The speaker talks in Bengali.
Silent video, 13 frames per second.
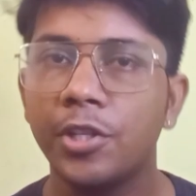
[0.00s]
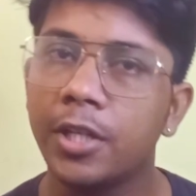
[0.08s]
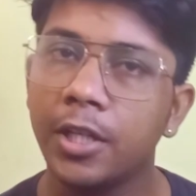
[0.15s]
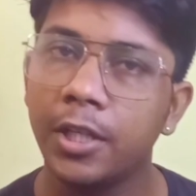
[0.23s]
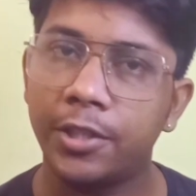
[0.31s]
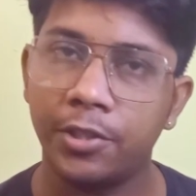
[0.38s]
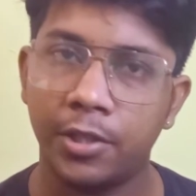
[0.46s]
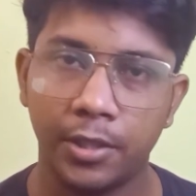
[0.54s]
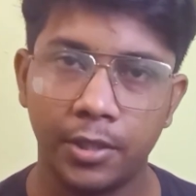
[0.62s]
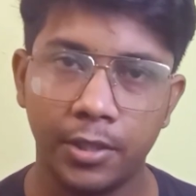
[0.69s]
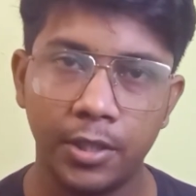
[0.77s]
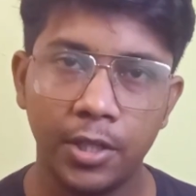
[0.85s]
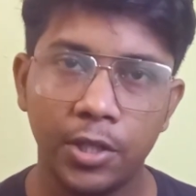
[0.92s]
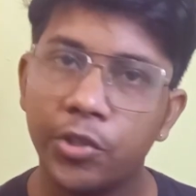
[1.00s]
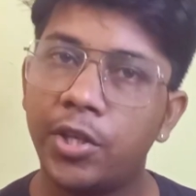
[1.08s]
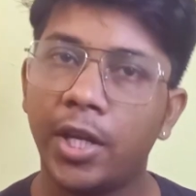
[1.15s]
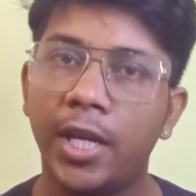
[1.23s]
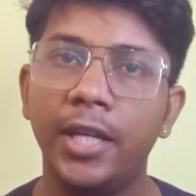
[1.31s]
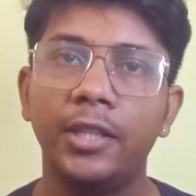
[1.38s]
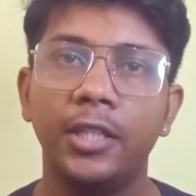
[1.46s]
চিঠি লিখছে
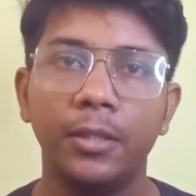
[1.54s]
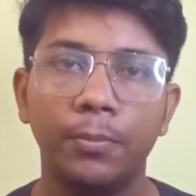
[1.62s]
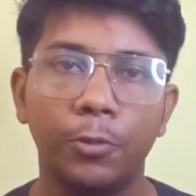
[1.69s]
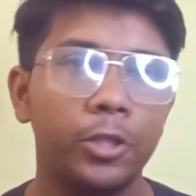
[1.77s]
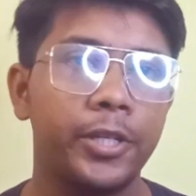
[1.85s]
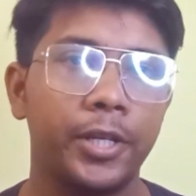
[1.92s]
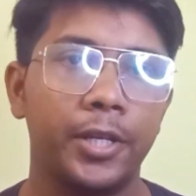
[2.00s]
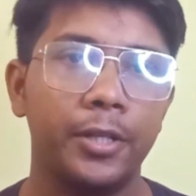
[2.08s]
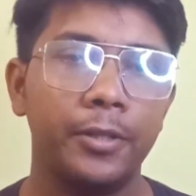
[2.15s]
যেখানে তিনি বলছেন